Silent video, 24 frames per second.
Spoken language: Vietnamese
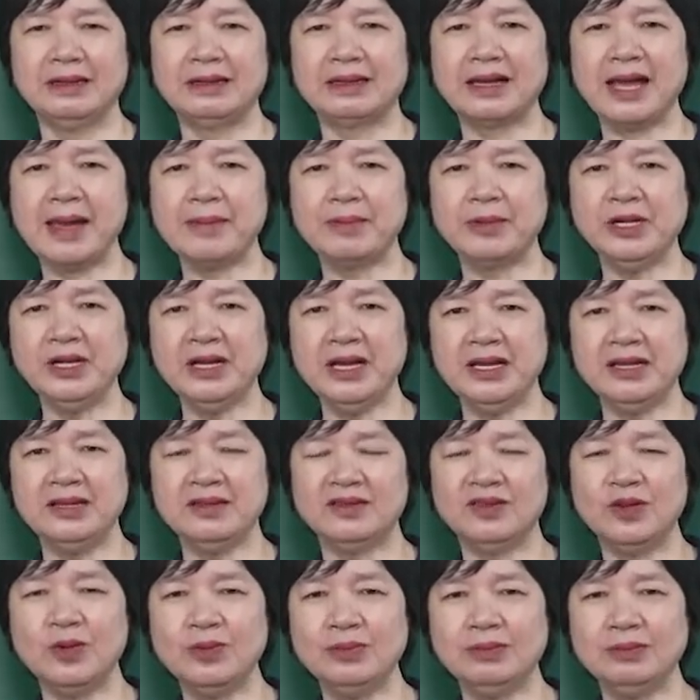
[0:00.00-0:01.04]
Các em cứ
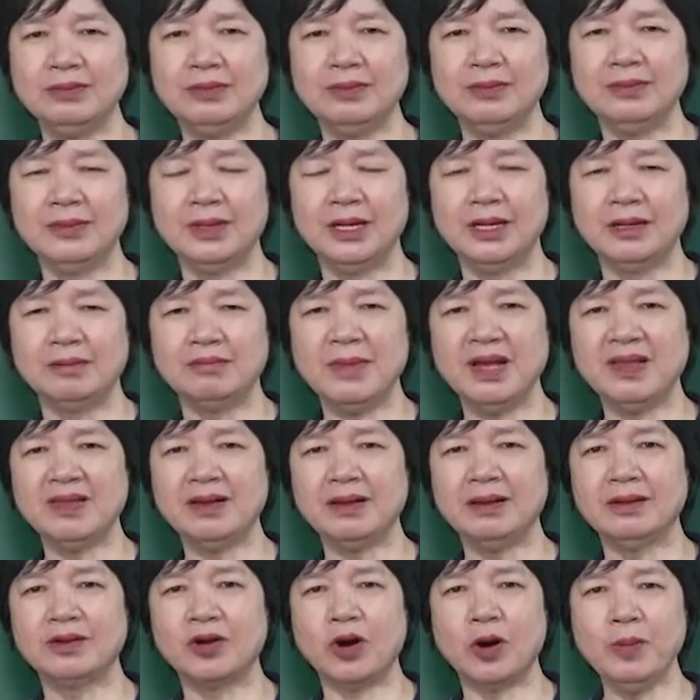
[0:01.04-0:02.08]
hình dung, bây
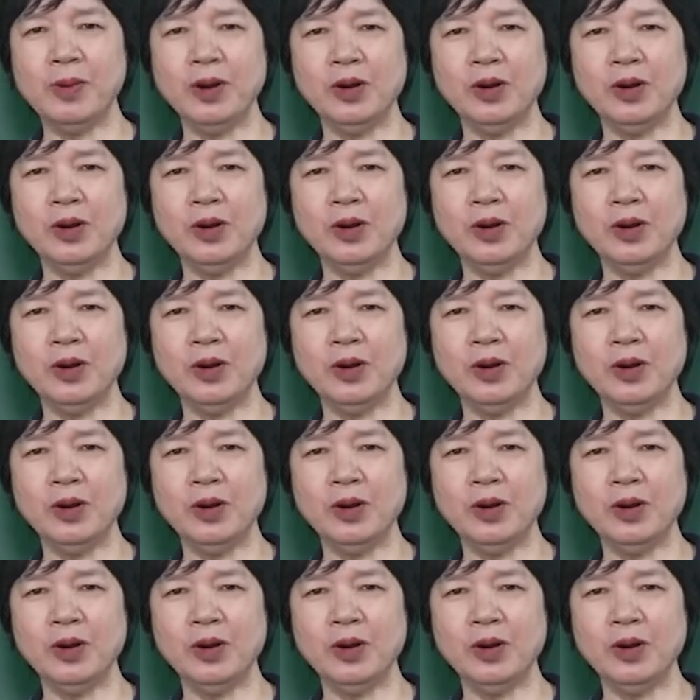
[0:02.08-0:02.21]
giờ có